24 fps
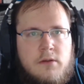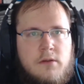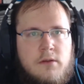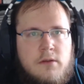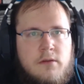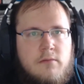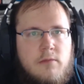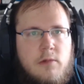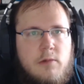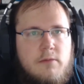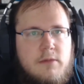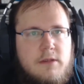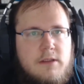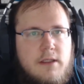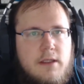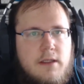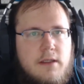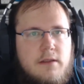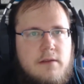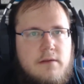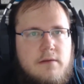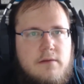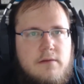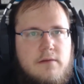
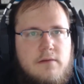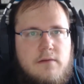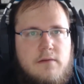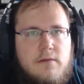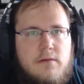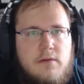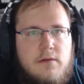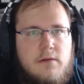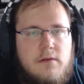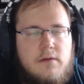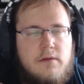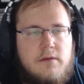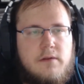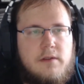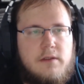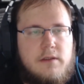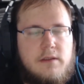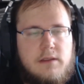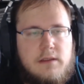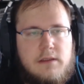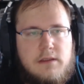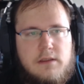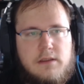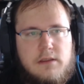momentan
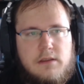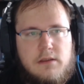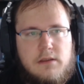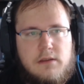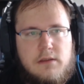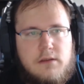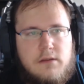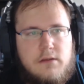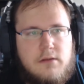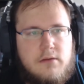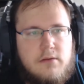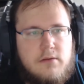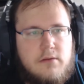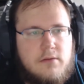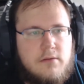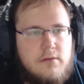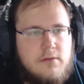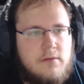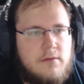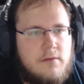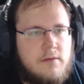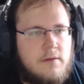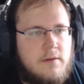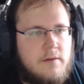ist
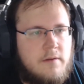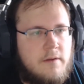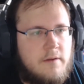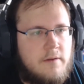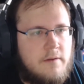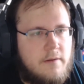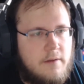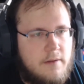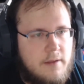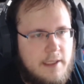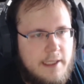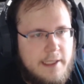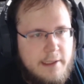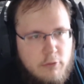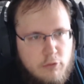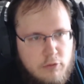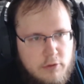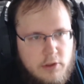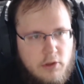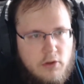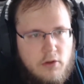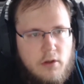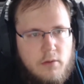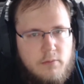Nego
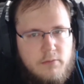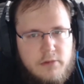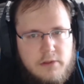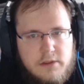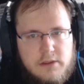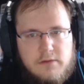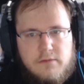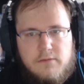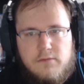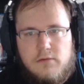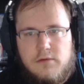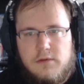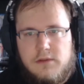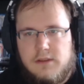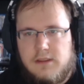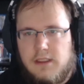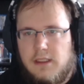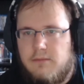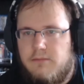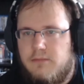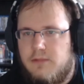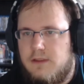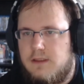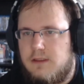der Hobbit wird
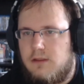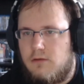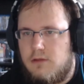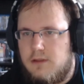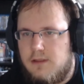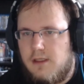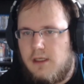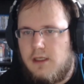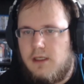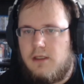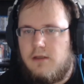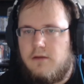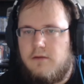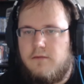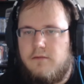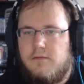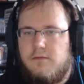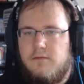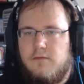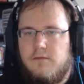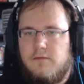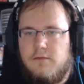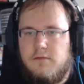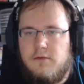ab Sonntag
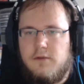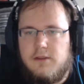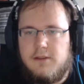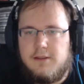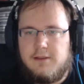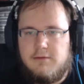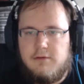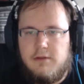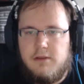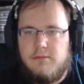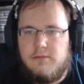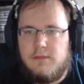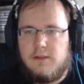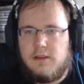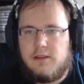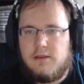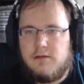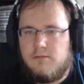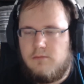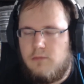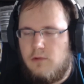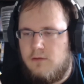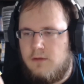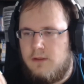äh, gestreamt.
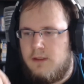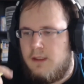Also